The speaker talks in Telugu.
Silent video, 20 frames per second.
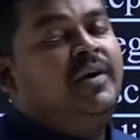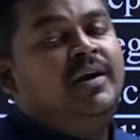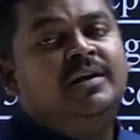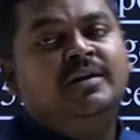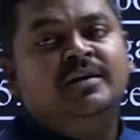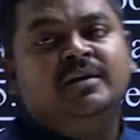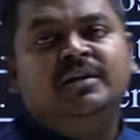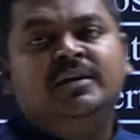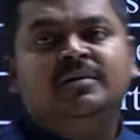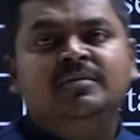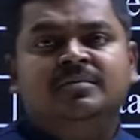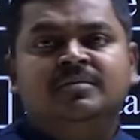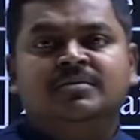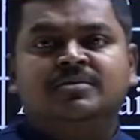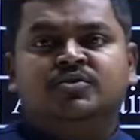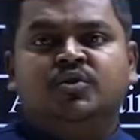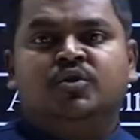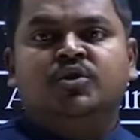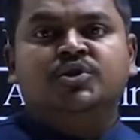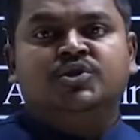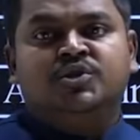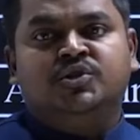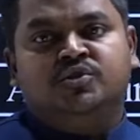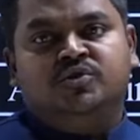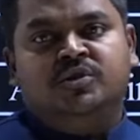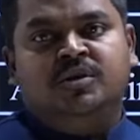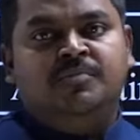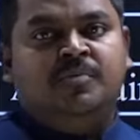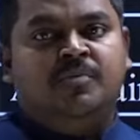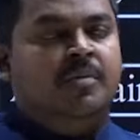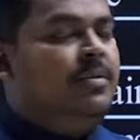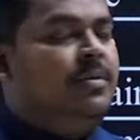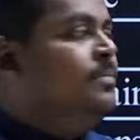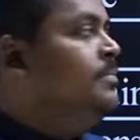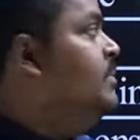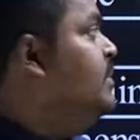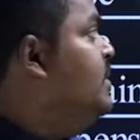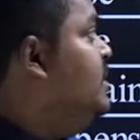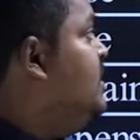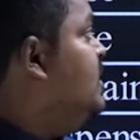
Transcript: ఫైండ్ ఎనీ సొల్యూషన్ టు దట్ ప్రాబ్లమ్